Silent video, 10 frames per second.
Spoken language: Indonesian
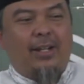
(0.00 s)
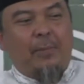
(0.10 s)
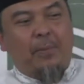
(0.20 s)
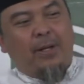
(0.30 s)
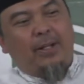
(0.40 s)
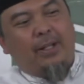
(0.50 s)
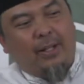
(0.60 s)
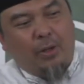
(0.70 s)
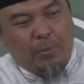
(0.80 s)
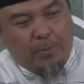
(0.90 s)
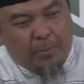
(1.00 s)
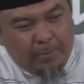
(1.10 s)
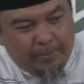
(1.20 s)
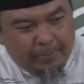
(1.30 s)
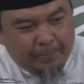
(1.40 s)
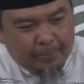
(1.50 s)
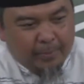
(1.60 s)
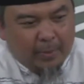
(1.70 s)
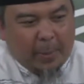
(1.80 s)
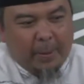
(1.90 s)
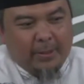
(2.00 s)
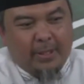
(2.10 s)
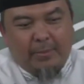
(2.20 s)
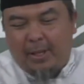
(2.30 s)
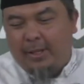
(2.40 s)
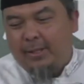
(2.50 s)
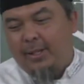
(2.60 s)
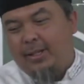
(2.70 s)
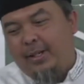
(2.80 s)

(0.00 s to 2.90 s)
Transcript: di apa di grup apa jamaknya.